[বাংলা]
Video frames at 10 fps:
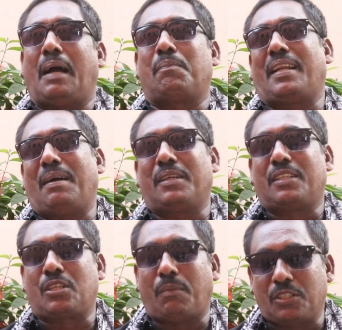আপনারা
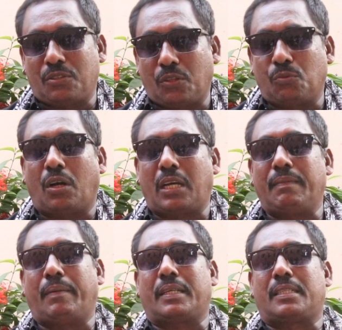আমাদের সবার জন্য দোয়া
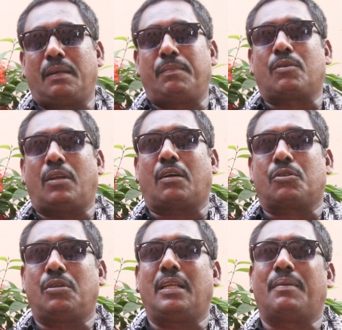করেন আমরা শিল্পী
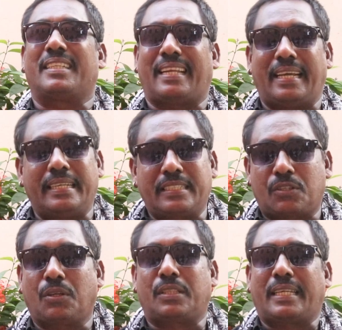কলাকুশলী আমরা যারা এই যে
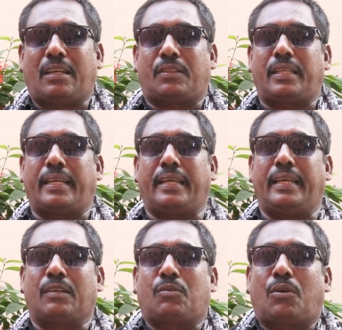সত্যিকার অর্থে
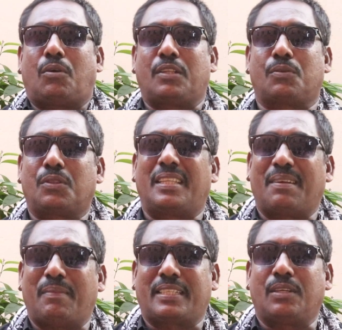এই করোনা
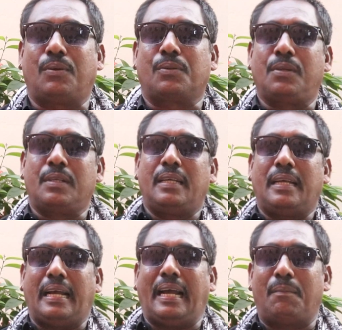যুদ্ধের মাঝেও হ্যাঁ।
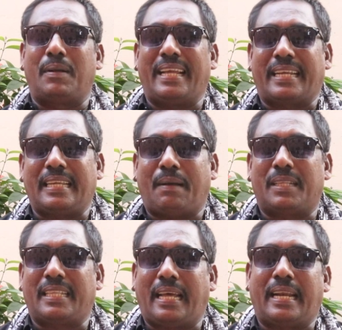আমরা একটি
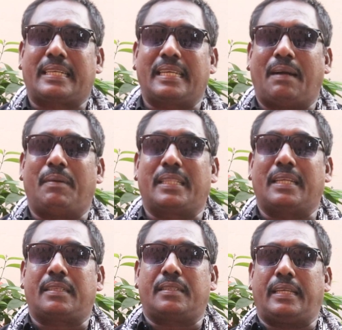আমাদের আর একটি
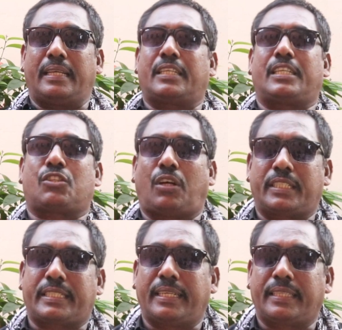আমাদের এদেশের
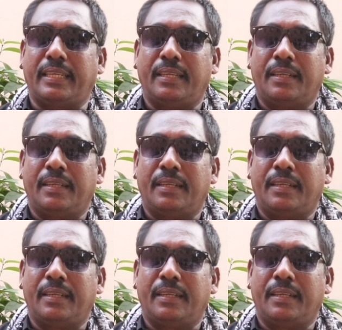সংস্কৃতি